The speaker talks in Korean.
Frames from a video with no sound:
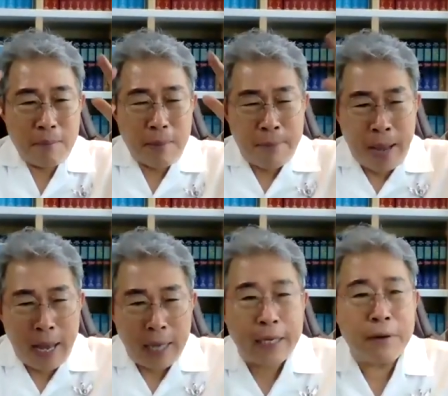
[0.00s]

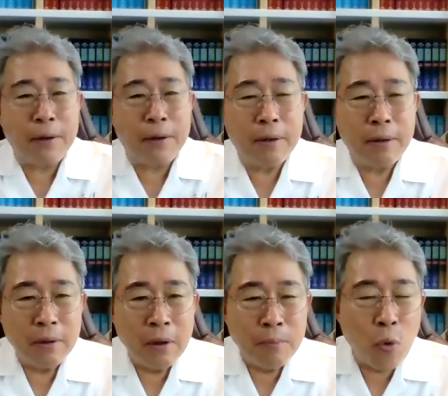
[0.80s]
막막해요.
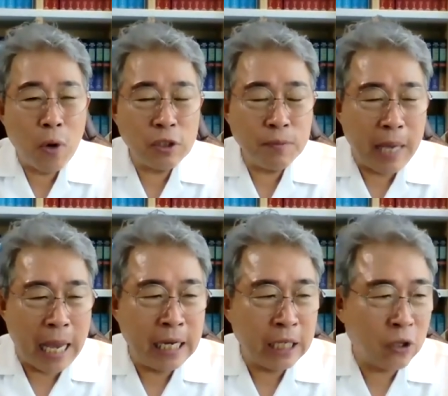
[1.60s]
뭔가 좀
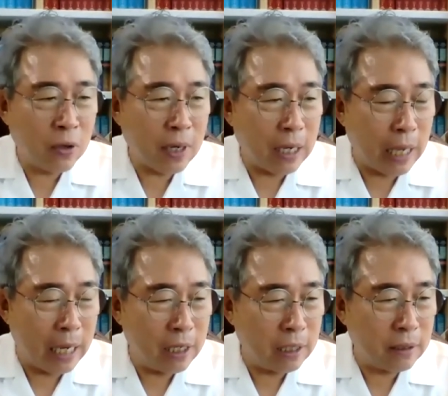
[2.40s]
엘리트, 가,
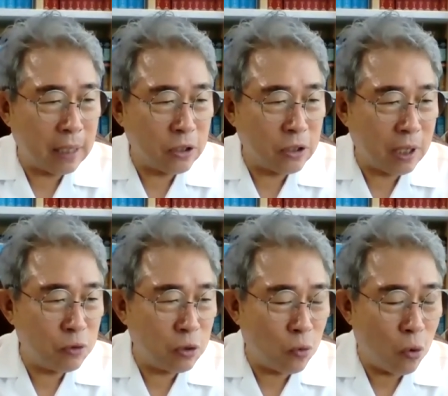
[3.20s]
엘리트 가정에
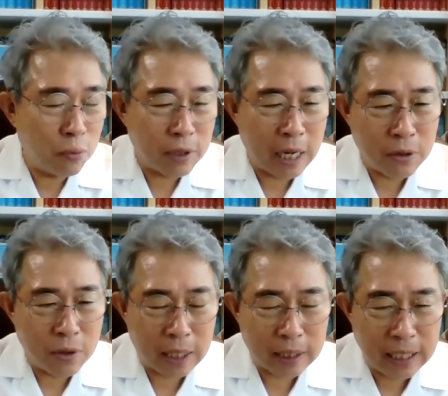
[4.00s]
무슨 공부를 한 것
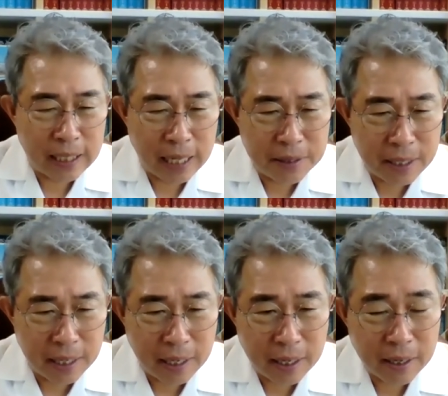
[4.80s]
같긴 한데
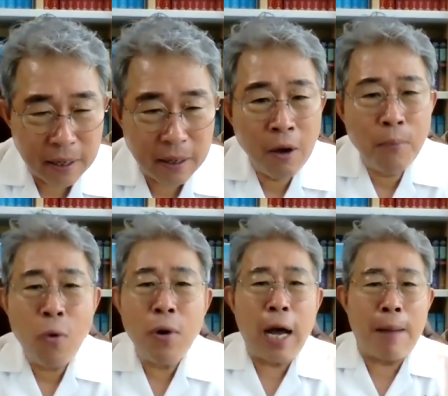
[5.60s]

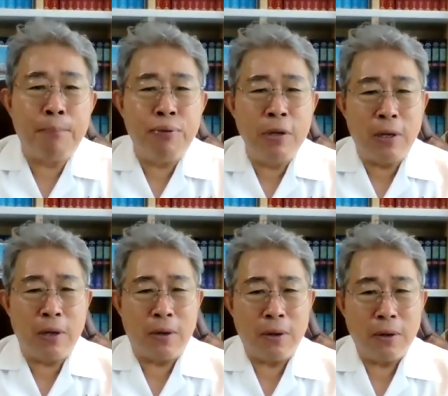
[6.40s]
뭔가 안
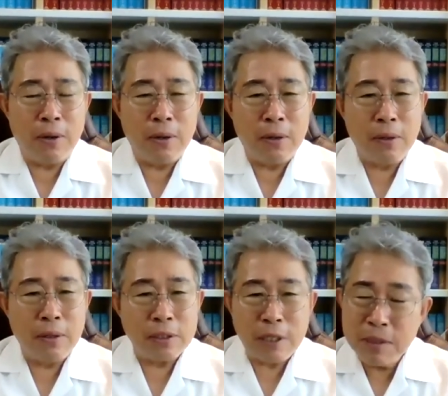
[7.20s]
풀려.
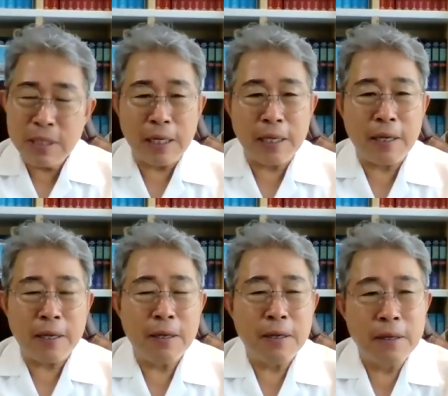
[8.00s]
참 이상해.
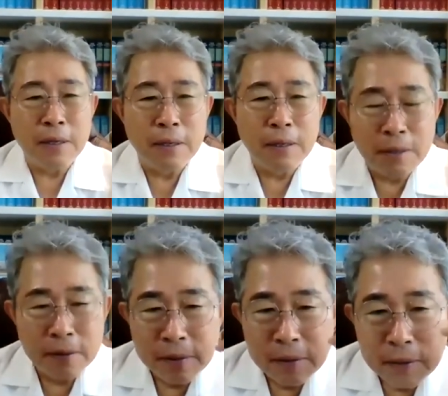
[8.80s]

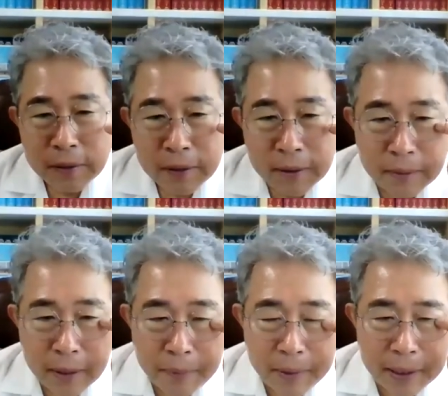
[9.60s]
그러고
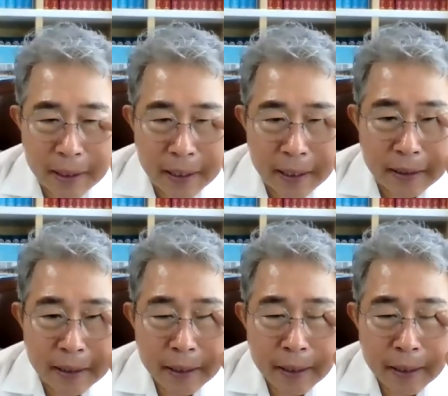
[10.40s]
헤매다가